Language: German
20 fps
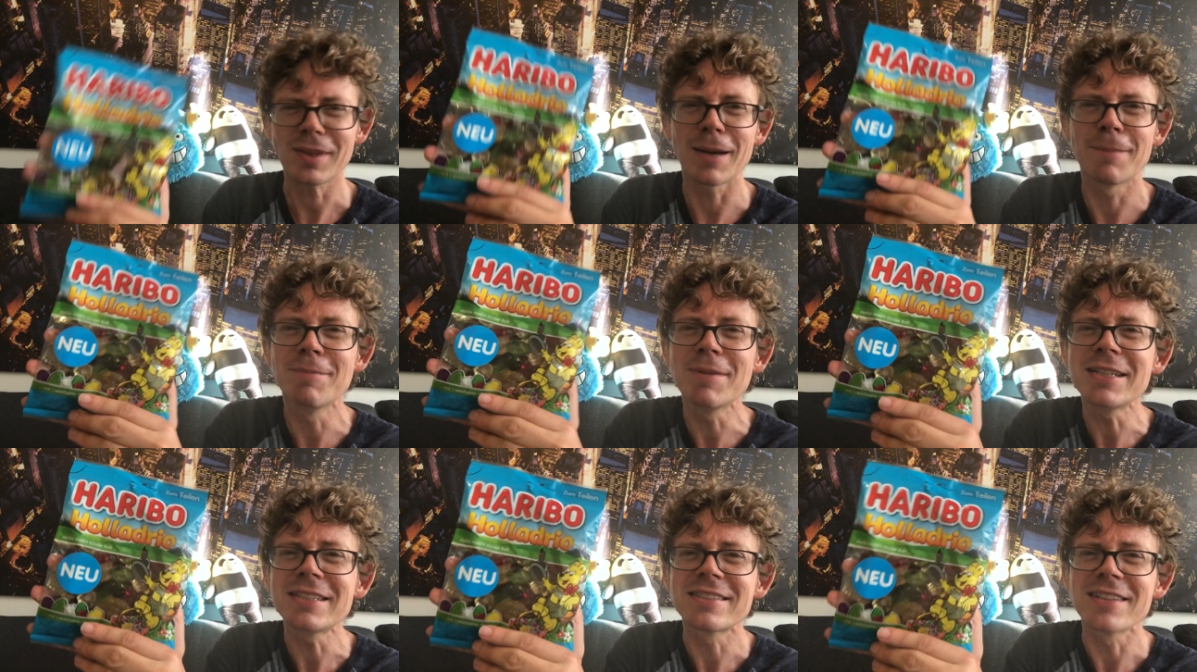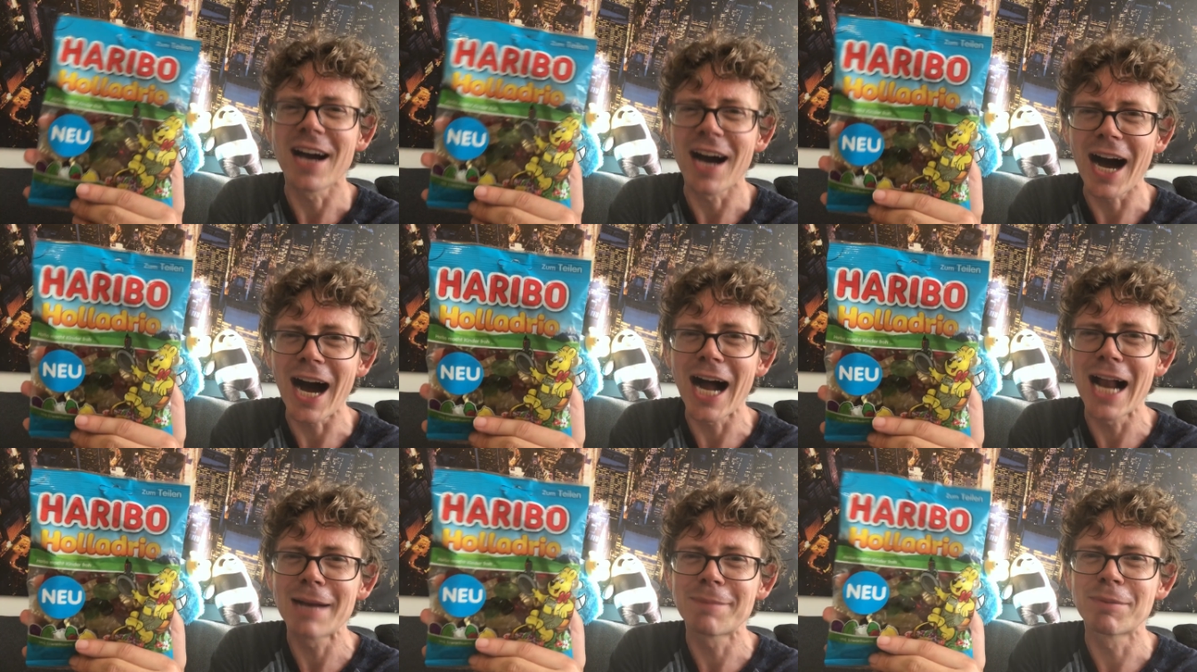mit
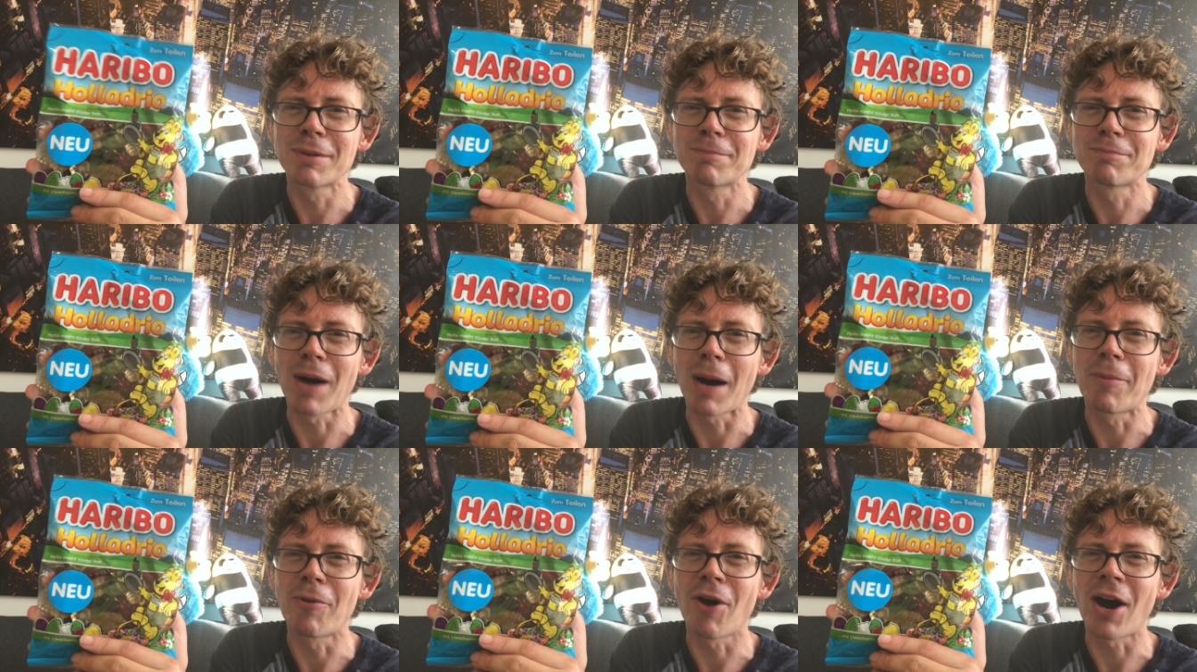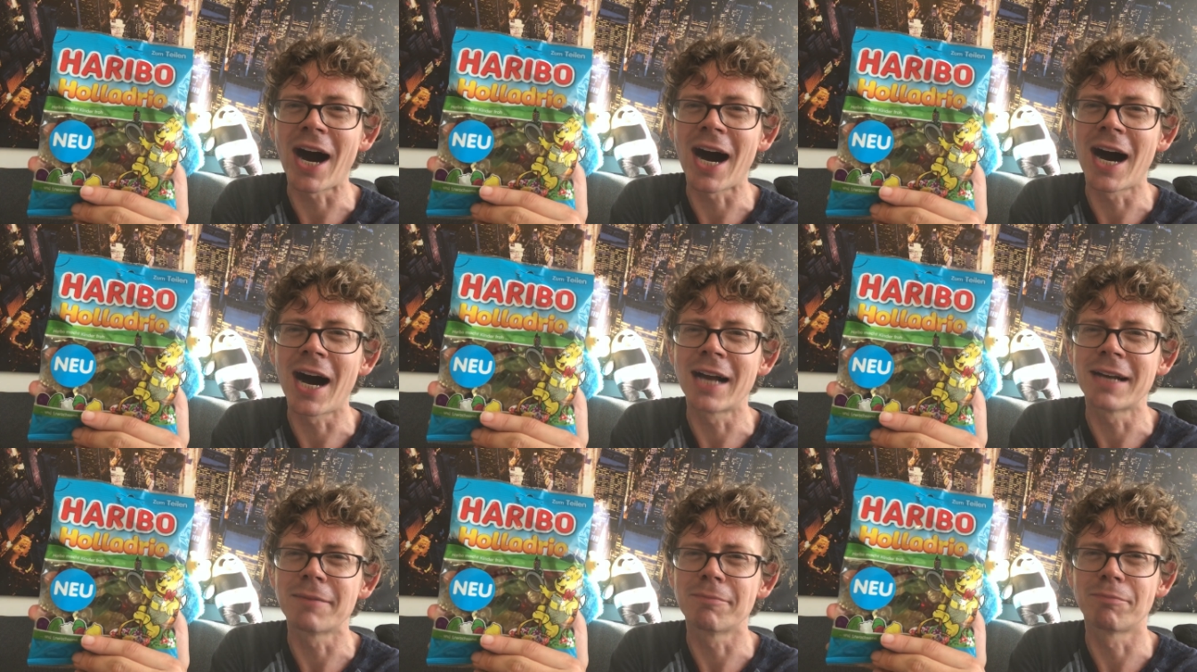
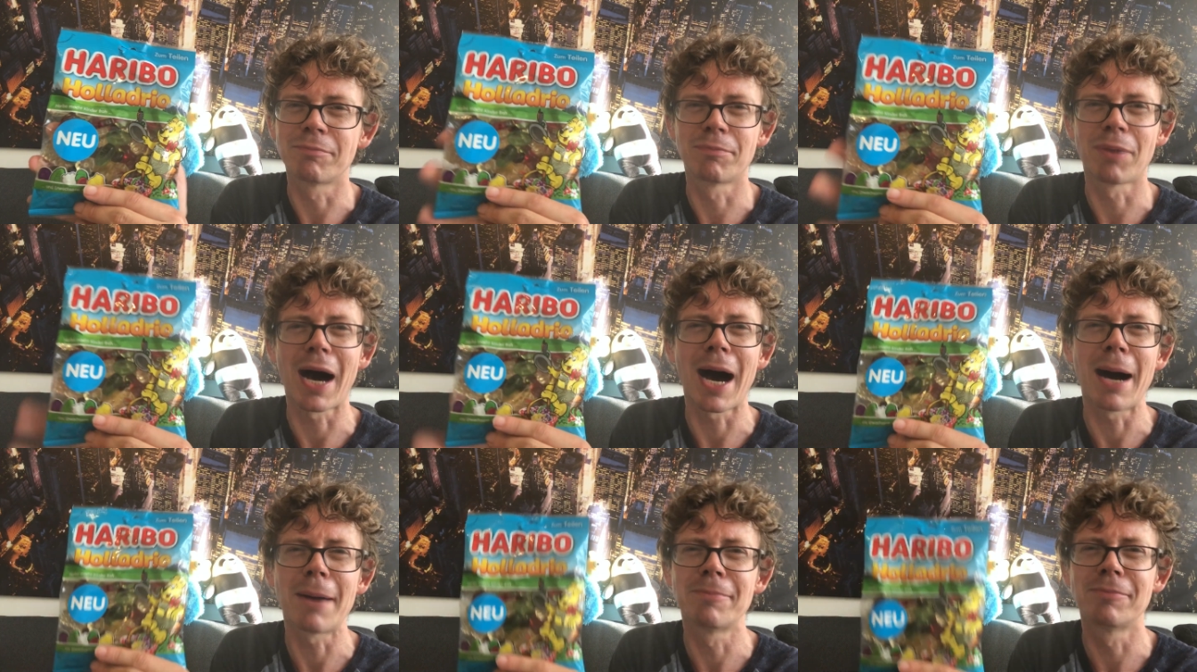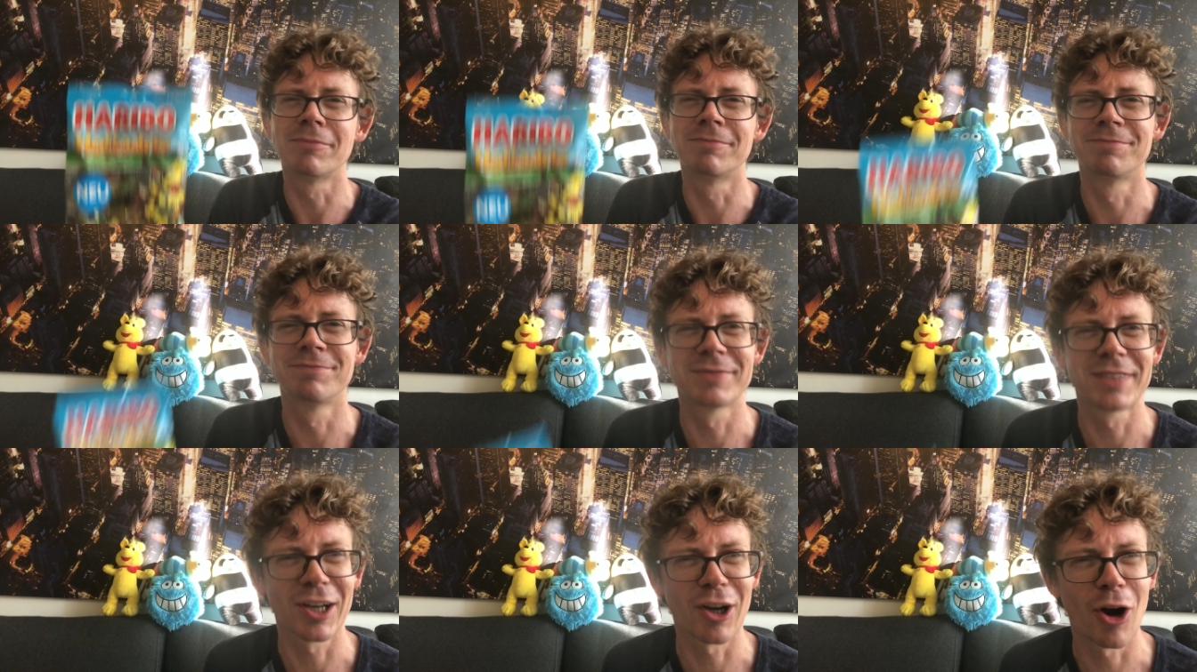Alpenpanorama.
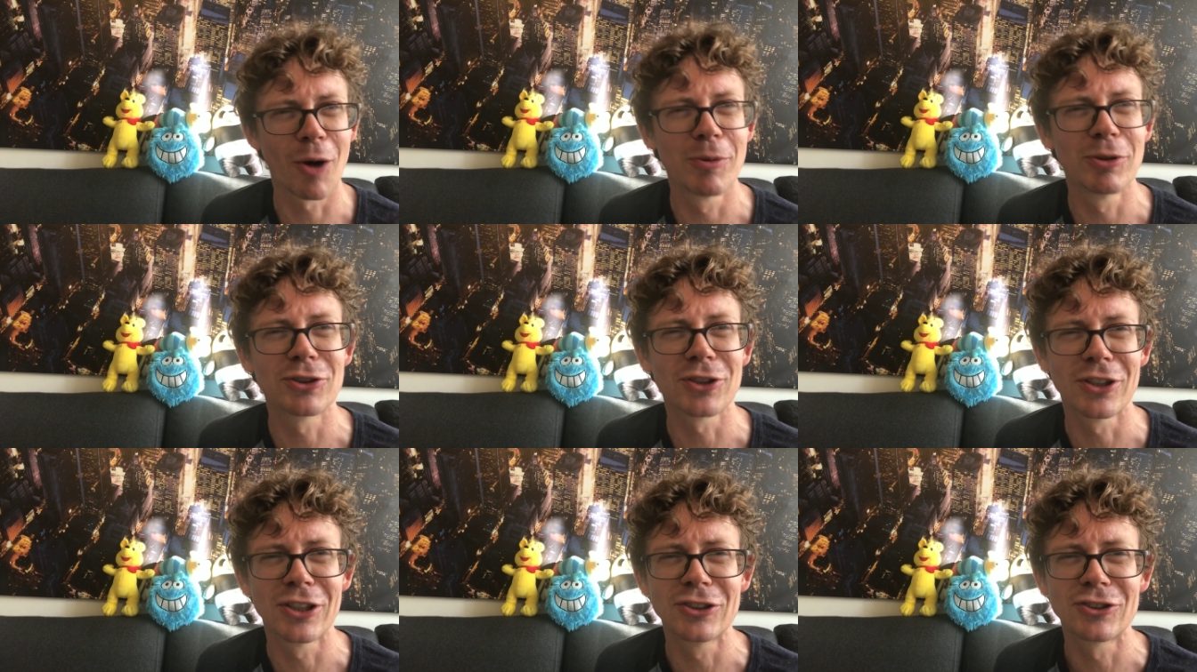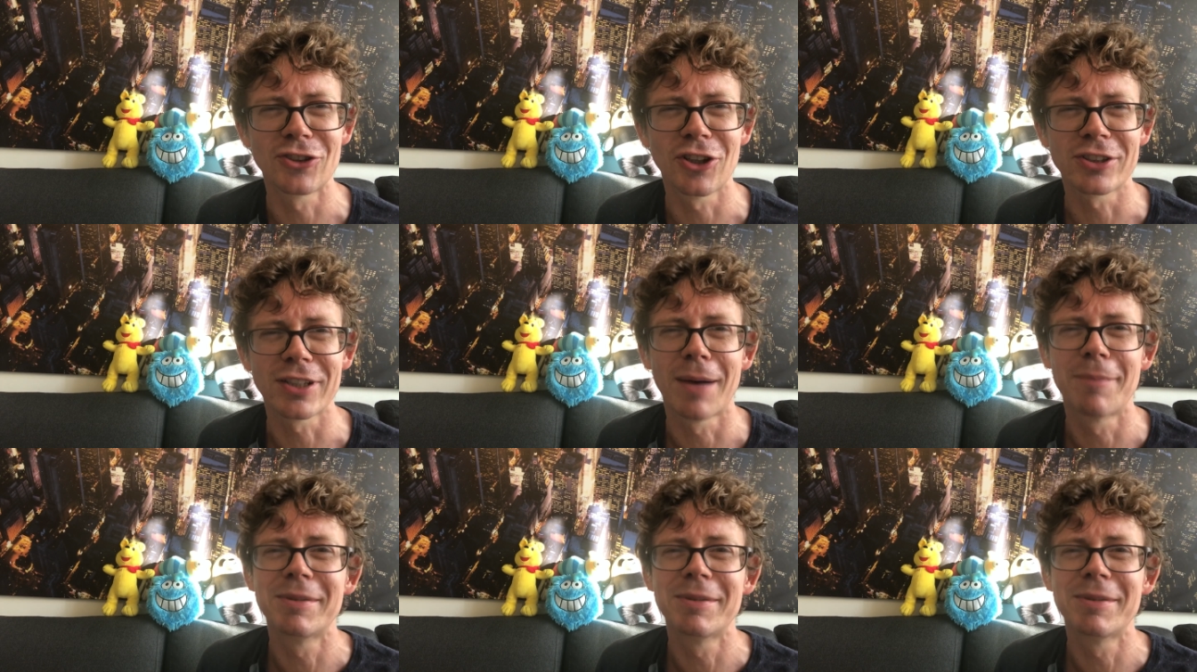Da komme ich schon in Schotter.